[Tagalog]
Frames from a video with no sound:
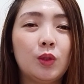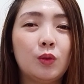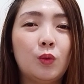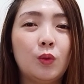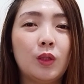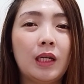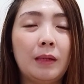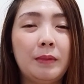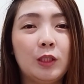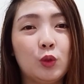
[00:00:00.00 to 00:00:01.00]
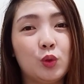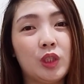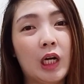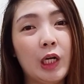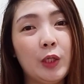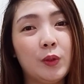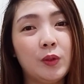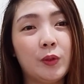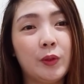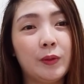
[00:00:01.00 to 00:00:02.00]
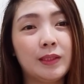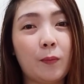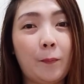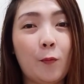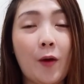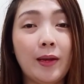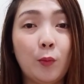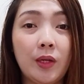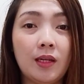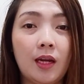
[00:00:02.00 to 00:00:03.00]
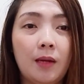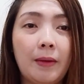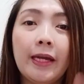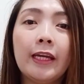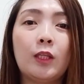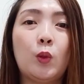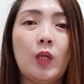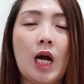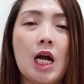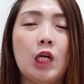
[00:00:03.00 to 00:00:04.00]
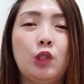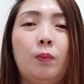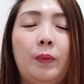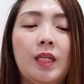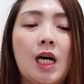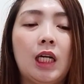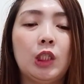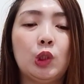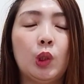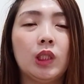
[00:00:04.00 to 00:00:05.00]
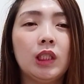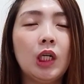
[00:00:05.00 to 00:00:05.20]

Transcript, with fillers: Kung gagamitin ko siya ngayon or sa one week, eh, makikita ko na kagad yung pinaka-result ng